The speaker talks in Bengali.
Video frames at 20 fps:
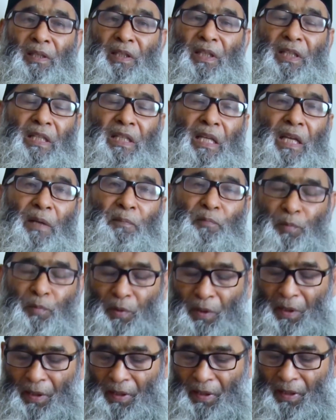নিক্ষেপ
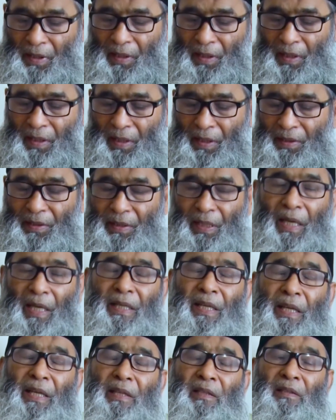করে
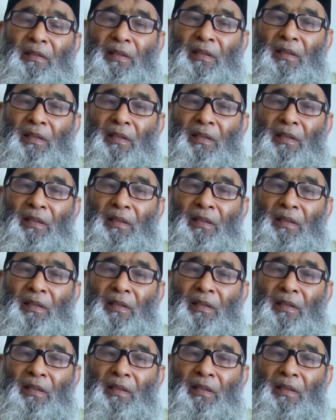ত্যাগের